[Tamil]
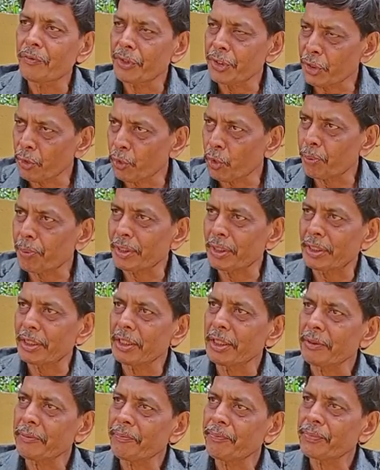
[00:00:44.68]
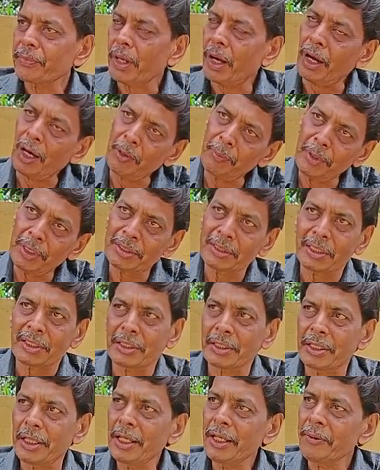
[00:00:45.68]
விந்து உற்பத்தி ஆண்மை
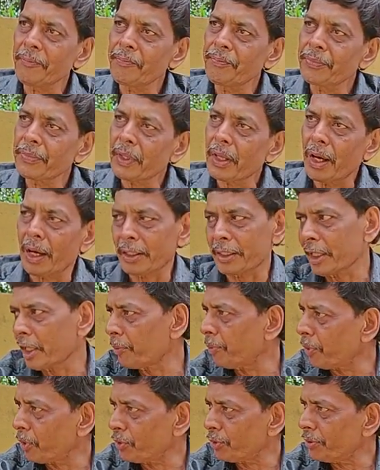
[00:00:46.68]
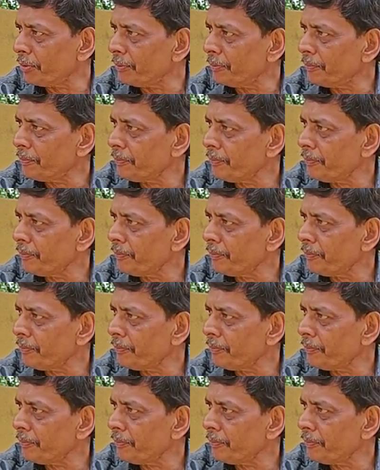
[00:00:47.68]
சக்தியை அதிகப்படுத்தும்